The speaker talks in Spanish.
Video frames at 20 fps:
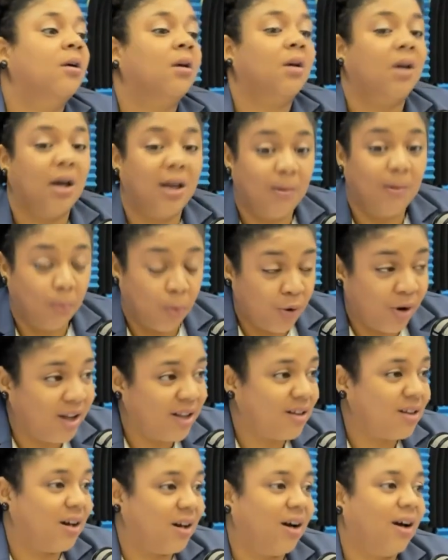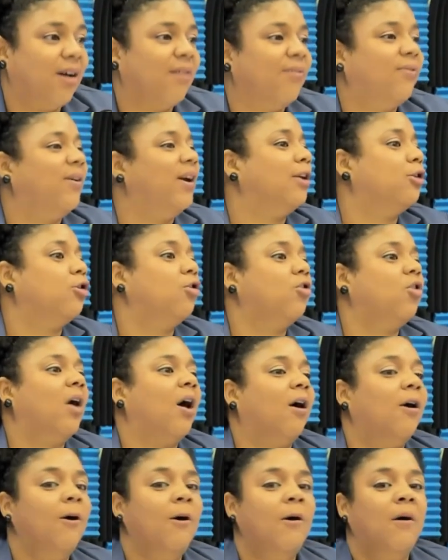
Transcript: que muestran afecto. O sea,